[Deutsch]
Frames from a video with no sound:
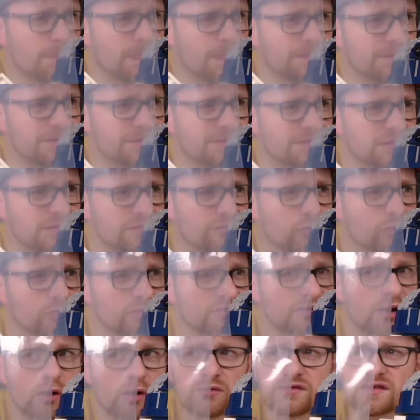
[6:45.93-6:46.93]
die ich dann hier
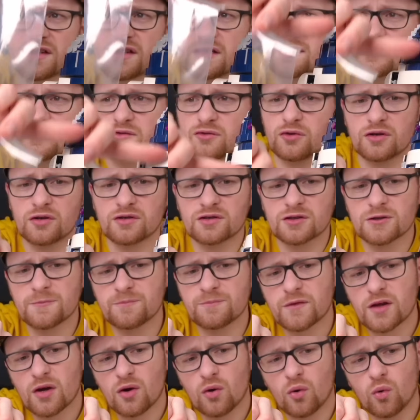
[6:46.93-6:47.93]
vorne draufsetzen könnte.
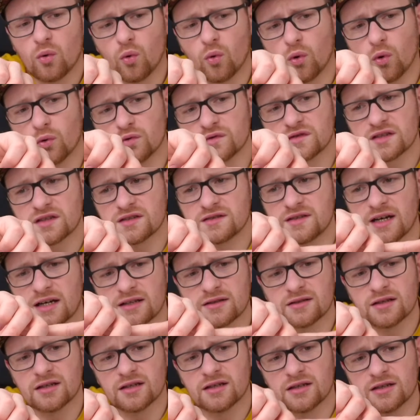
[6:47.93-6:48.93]
Und
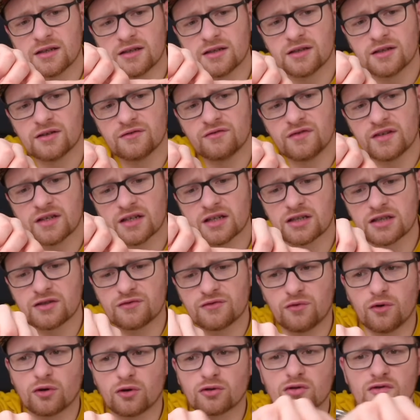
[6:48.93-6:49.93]
dann äh, wäre hier
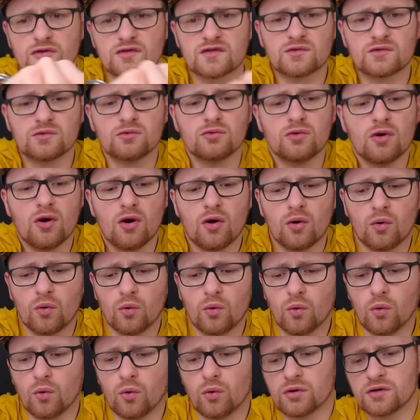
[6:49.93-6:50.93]
vorne zu
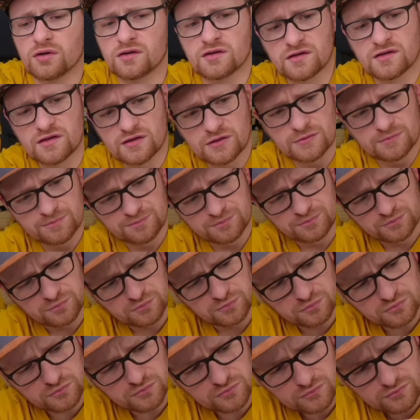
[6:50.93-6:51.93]
und
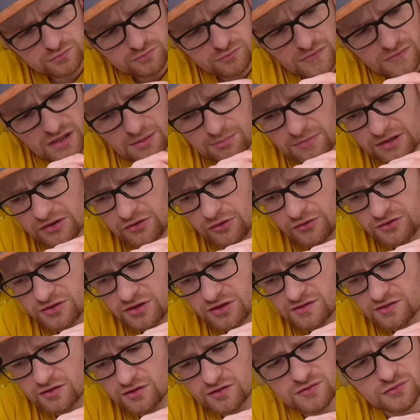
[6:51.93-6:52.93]
man könnte
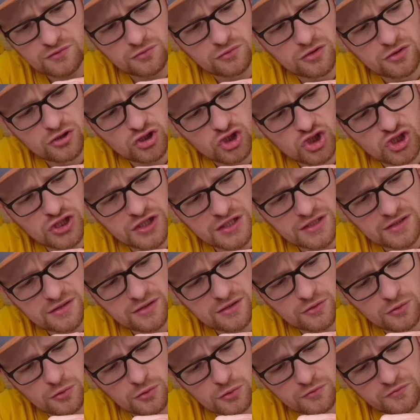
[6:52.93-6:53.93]
das auch so schick
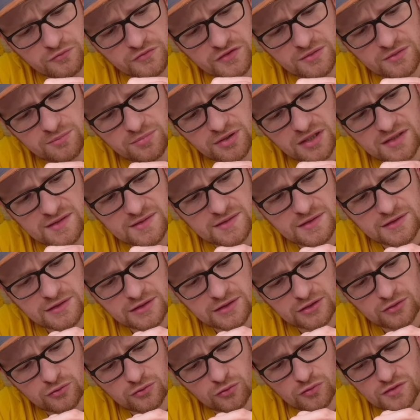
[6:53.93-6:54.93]
irgendwie
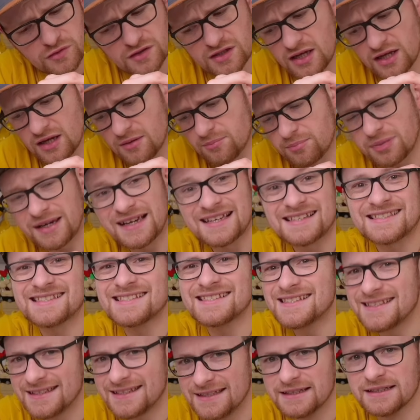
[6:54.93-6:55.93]
platzieren und
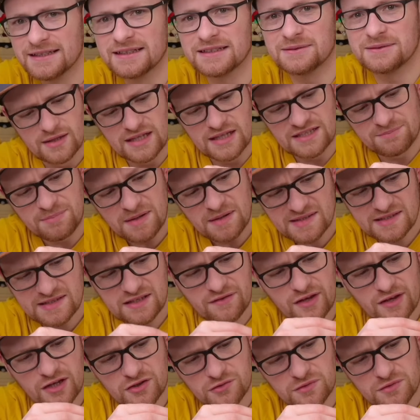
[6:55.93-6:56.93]
präsentieren. Das Beste
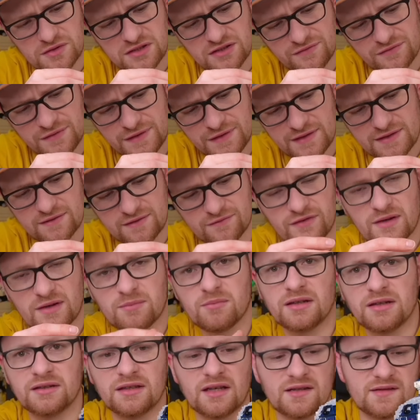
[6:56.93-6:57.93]
wäre natürlich gewesen, wenn
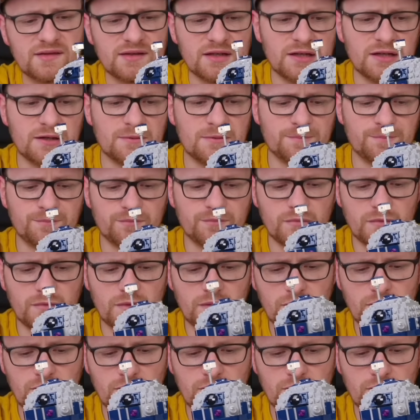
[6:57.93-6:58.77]
man das ähm,